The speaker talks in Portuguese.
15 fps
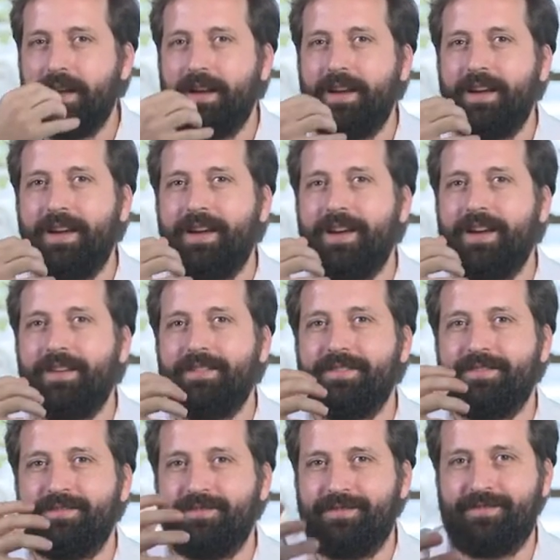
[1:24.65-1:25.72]
É,
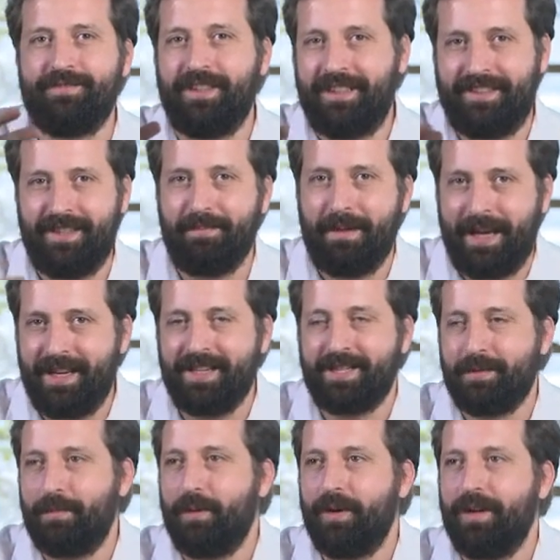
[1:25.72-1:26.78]
vai ser
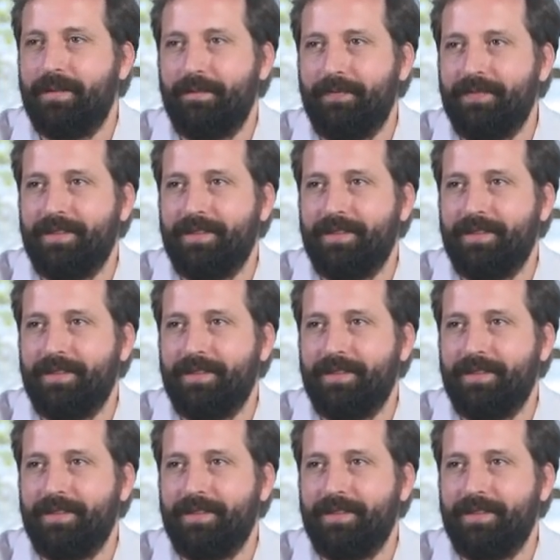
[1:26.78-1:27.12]
mais. Porra.